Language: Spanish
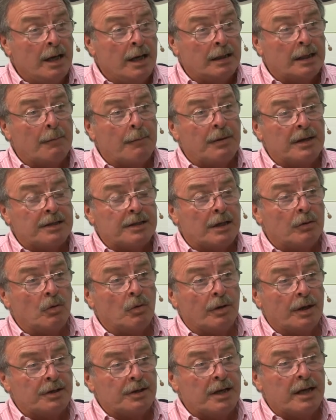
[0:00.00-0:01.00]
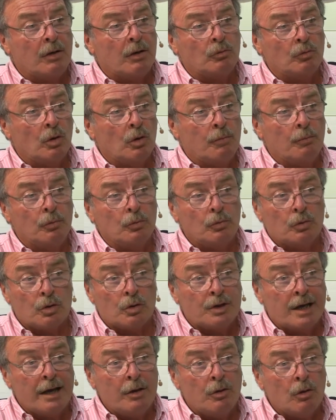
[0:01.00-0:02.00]
está pensando crecer a un
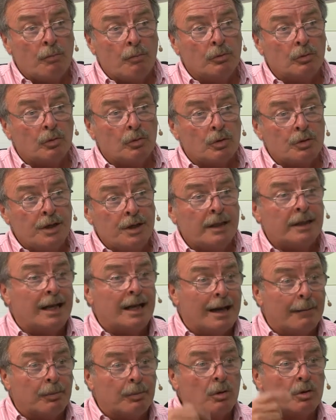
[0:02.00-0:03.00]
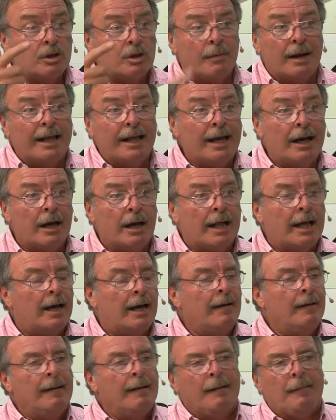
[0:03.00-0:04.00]
2.6, 2.7 en la próxima década,